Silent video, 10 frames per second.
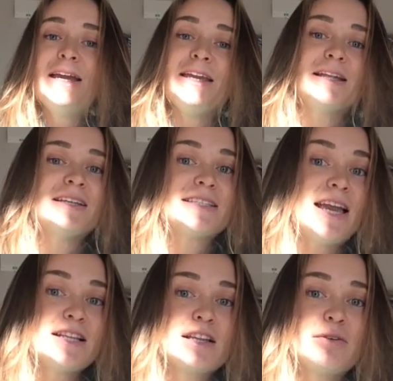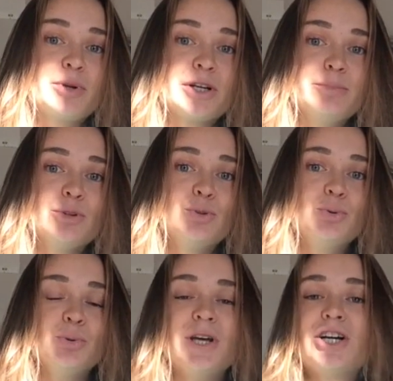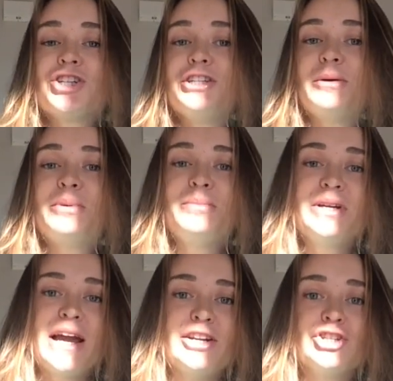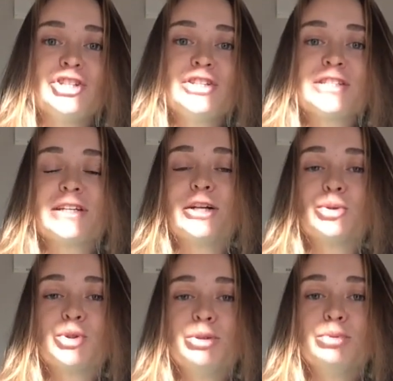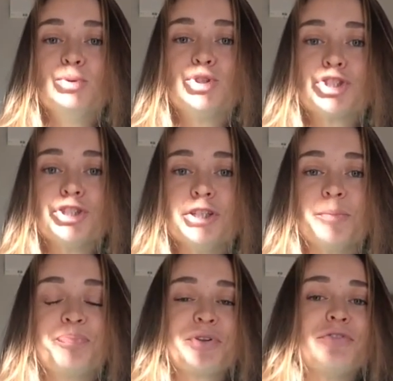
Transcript: И я настоятельно вам рекомендую даже не примерять джинсы, которые будут шире.